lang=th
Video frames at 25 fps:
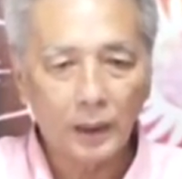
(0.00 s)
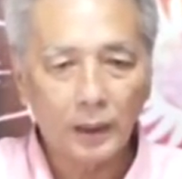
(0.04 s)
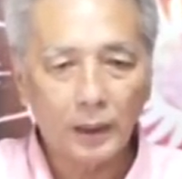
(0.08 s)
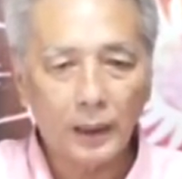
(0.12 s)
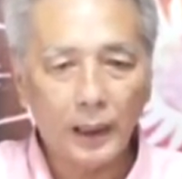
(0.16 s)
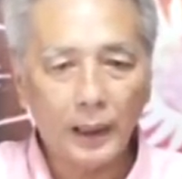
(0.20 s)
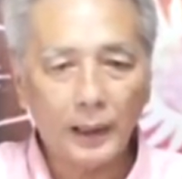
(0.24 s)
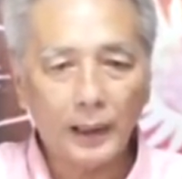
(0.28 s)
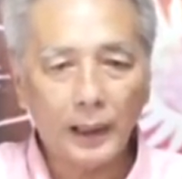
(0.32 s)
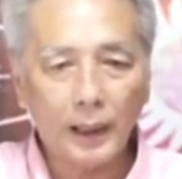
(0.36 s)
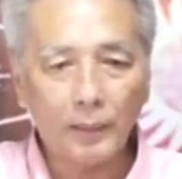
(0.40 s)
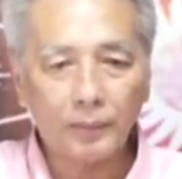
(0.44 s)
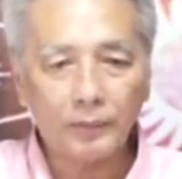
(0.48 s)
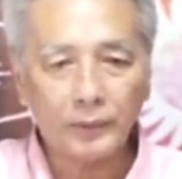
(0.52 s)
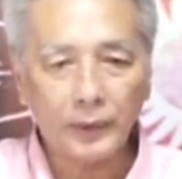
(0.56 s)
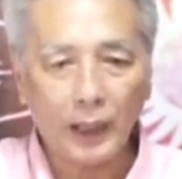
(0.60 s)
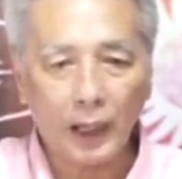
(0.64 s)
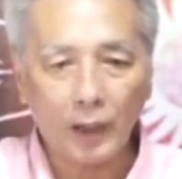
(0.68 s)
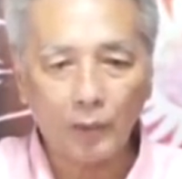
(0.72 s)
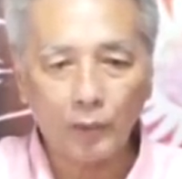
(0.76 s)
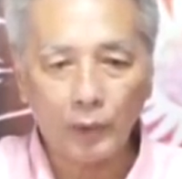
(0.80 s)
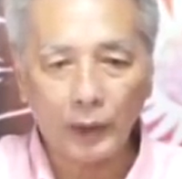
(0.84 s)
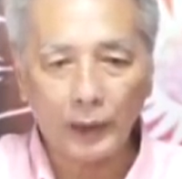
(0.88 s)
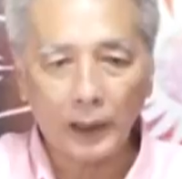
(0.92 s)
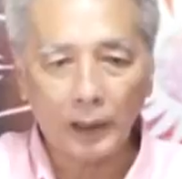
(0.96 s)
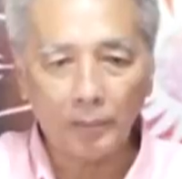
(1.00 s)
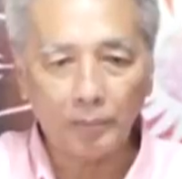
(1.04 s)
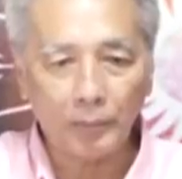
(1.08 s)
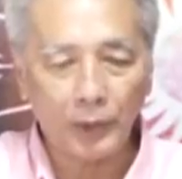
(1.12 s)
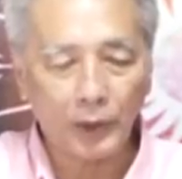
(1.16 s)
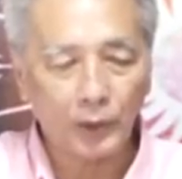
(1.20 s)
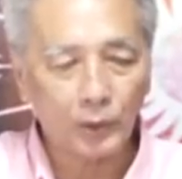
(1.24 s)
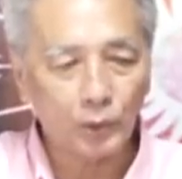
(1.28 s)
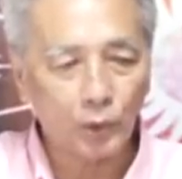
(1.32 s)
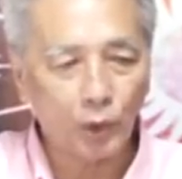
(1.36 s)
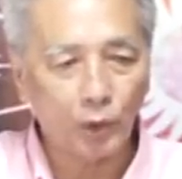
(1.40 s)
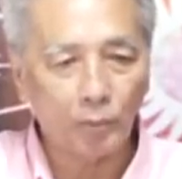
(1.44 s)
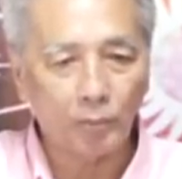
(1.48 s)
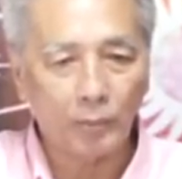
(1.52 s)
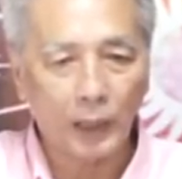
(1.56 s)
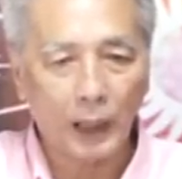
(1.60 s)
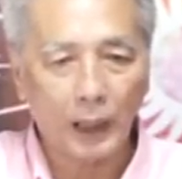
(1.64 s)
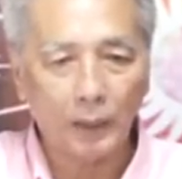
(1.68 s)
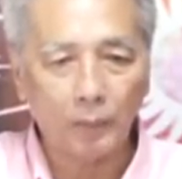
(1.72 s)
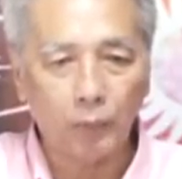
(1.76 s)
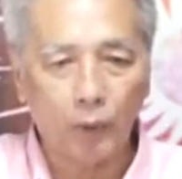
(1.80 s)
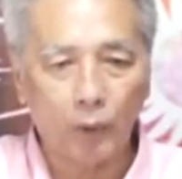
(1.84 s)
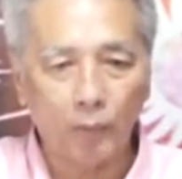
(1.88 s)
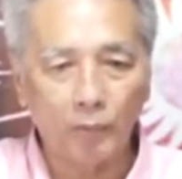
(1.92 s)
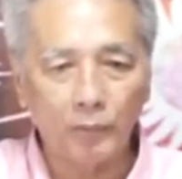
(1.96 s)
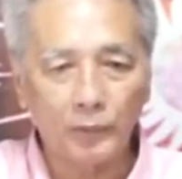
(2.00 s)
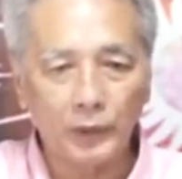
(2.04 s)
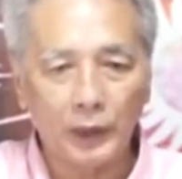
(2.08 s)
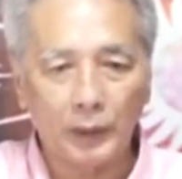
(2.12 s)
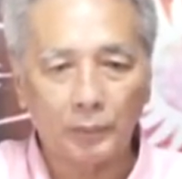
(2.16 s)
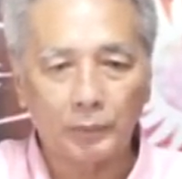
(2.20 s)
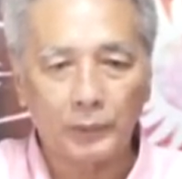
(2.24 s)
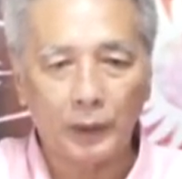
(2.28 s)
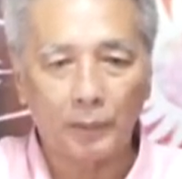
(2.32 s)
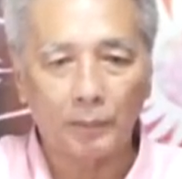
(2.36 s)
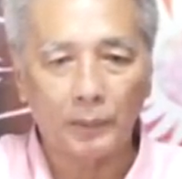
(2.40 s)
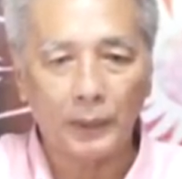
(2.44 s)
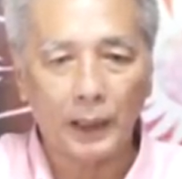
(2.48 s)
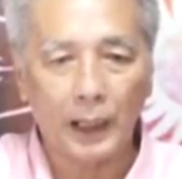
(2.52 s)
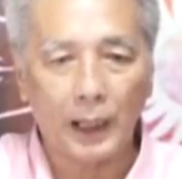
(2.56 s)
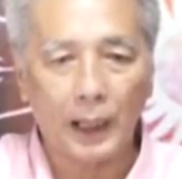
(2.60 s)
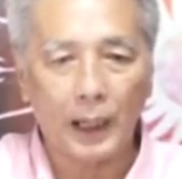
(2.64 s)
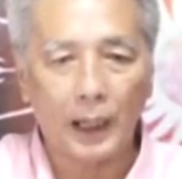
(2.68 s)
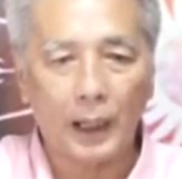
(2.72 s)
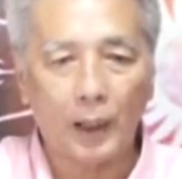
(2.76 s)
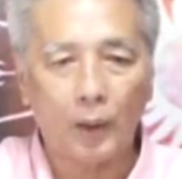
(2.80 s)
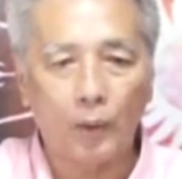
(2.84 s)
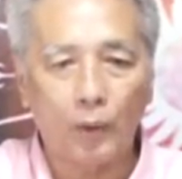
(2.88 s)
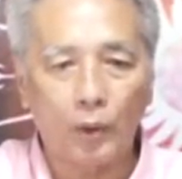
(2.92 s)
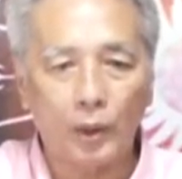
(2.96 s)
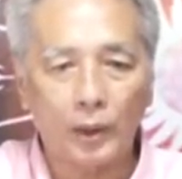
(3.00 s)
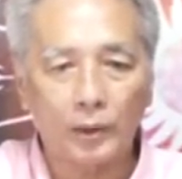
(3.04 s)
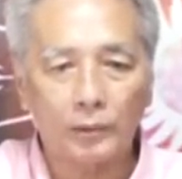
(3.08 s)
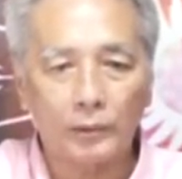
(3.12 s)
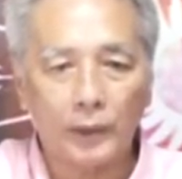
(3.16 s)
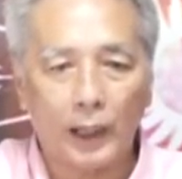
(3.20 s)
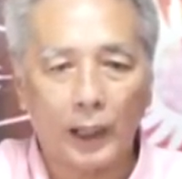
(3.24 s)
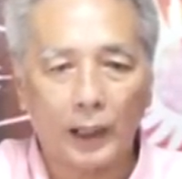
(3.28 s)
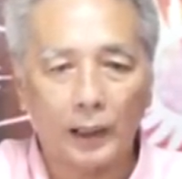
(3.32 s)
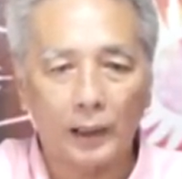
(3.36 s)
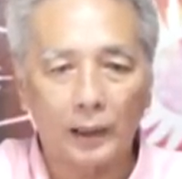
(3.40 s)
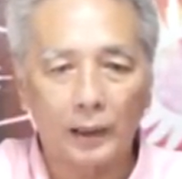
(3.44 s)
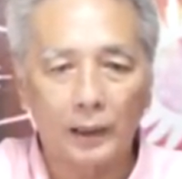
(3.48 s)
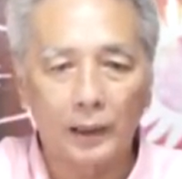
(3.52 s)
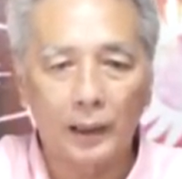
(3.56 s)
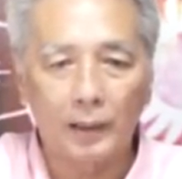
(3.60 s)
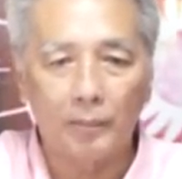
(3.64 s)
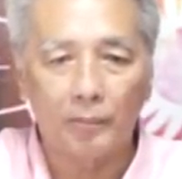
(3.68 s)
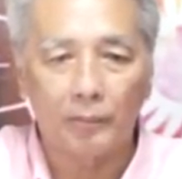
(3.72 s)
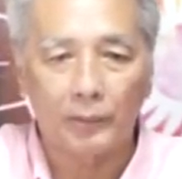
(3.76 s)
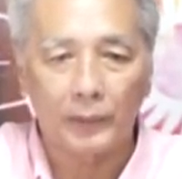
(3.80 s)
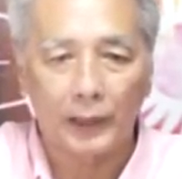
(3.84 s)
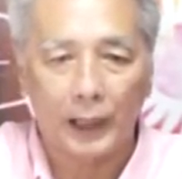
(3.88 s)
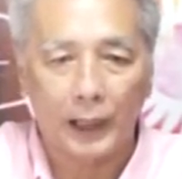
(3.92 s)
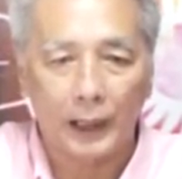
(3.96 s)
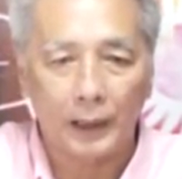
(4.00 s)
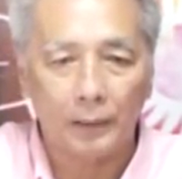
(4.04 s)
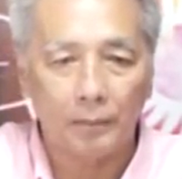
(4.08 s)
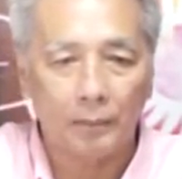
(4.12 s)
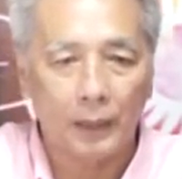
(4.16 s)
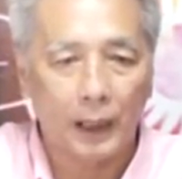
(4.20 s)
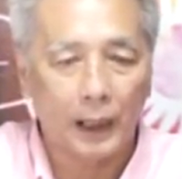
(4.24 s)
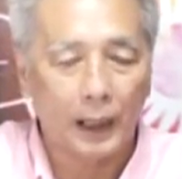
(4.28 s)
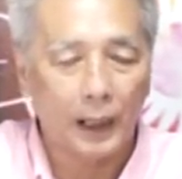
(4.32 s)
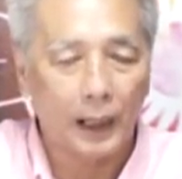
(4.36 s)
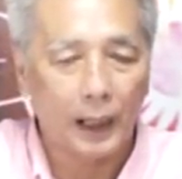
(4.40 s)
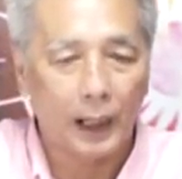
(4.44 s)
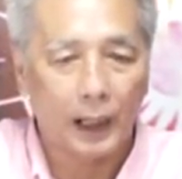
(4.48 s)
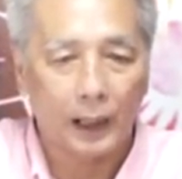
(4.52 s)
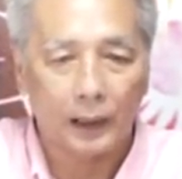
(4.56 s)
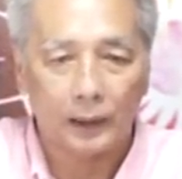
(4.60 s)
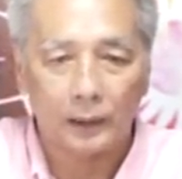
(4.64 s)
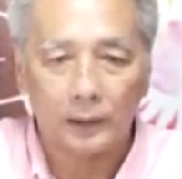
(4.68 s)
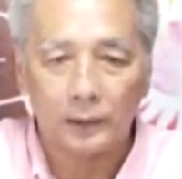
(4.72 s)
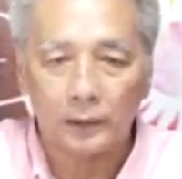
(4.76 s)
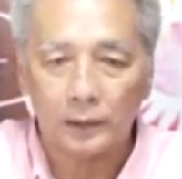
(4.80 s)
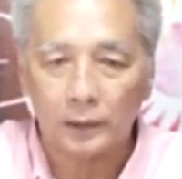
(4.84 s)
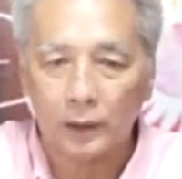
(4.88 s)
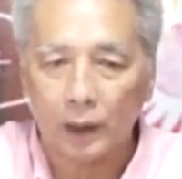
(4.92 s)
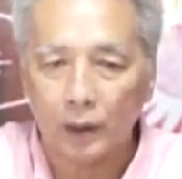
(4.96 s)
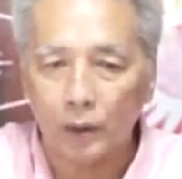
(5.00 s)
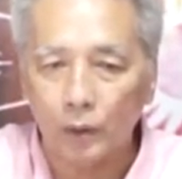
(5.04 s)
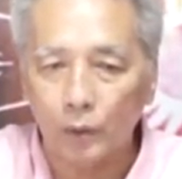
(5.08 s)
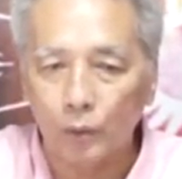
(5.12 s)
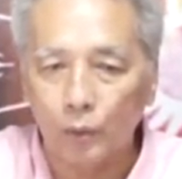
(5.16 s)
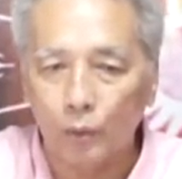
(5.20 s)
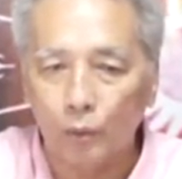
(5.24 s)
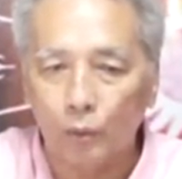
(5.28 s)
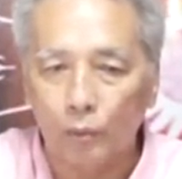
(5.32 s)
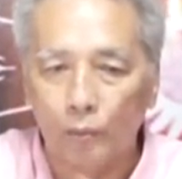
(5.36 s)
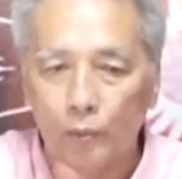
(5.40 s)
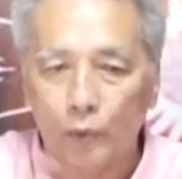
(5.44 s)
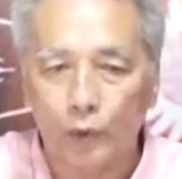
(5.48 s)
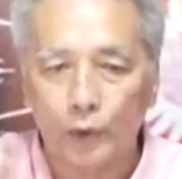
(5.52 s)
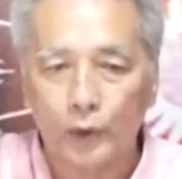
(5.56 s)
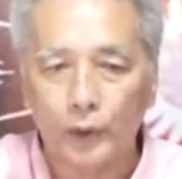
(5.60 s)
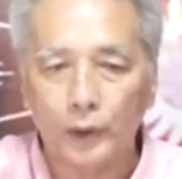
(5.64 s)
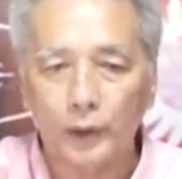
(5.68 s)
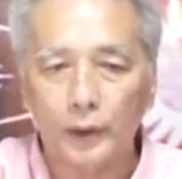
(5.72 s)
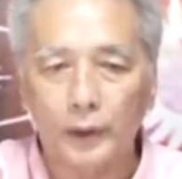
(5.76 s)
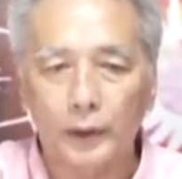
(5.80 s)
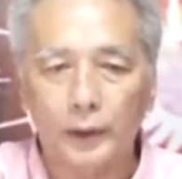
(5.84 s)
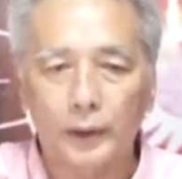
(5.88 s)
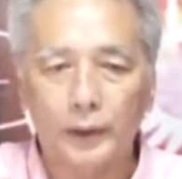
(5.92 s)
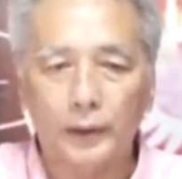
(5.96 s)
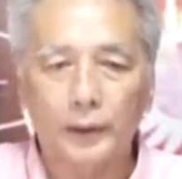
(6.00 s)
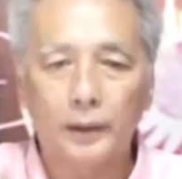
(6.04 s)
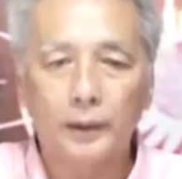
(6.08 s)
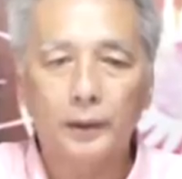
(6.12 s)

และนับจากวันนั้นเป็นต้นมาผมหยิบตำราโหราศาสตร์เล่มไหนมาอ่านทะลุหมดเลย